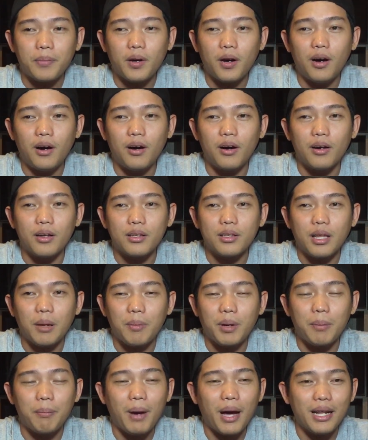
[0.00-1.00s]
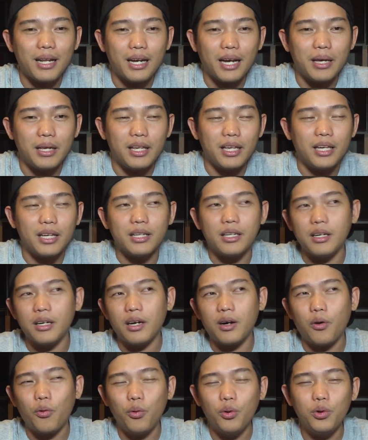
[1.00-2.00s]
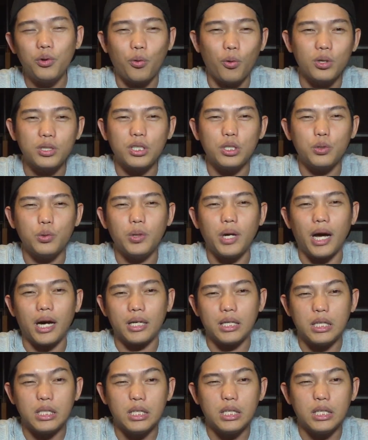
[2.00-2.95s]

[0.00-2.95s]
ก็ทำการบ้านยังไงอีกนะฮะคุณควรจะดูหนัง